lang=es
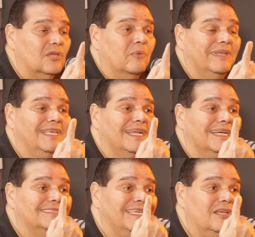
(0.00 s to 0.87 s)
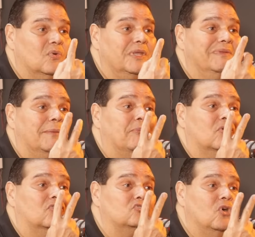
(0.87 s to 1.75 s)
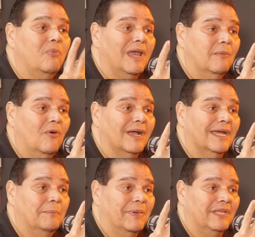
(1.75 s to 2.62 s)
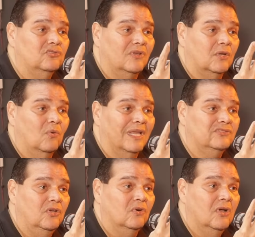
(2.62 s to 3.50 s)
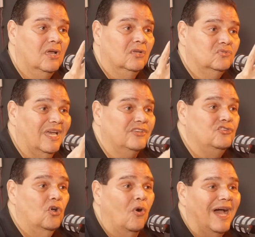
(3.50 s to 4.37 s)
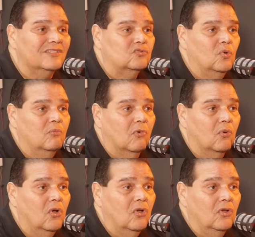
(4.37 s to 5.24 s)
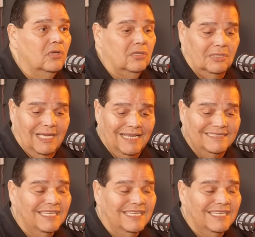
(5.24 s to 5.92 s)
te lo venden a 5 libras por 2 balboas que es el precio de regulación. O sea, yo asumo el